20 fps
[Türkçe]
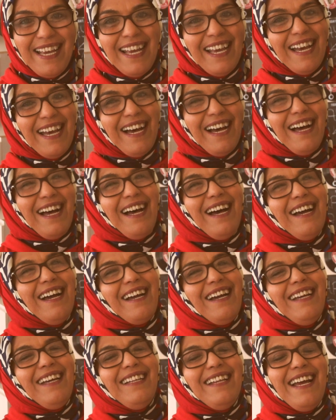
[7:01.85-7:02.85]
de
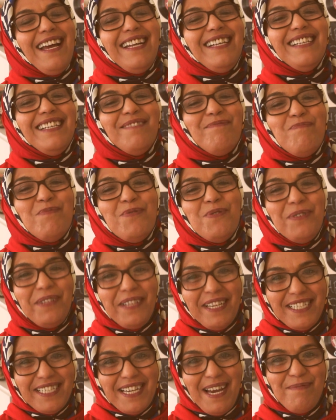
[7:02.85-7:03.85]
hakikaten
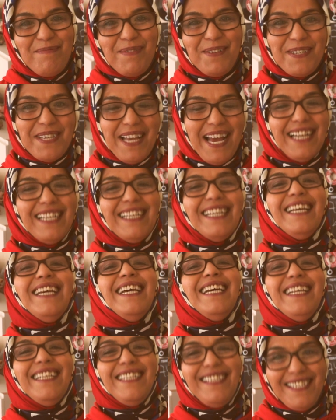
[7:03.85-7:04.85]
muhteşem güzeldi.
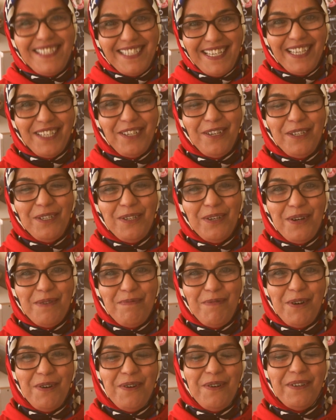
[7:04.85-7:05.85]
Teşekkür
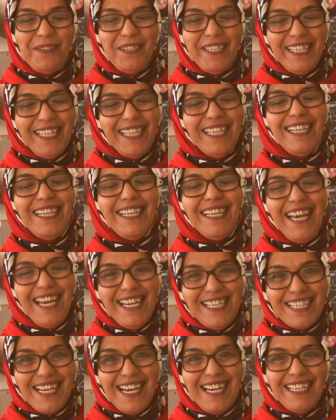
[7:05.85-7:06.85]
ediyorum o iki
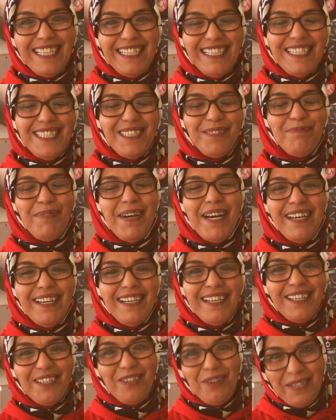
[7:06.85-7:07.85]
genç arkadaşıma.
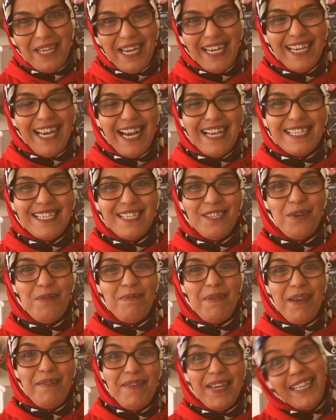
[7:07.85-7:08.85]
Kolay gelsin
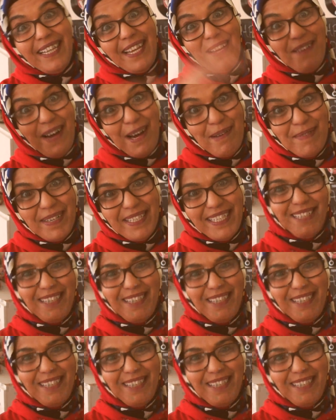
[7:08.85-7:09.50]
diyorum. Evet devam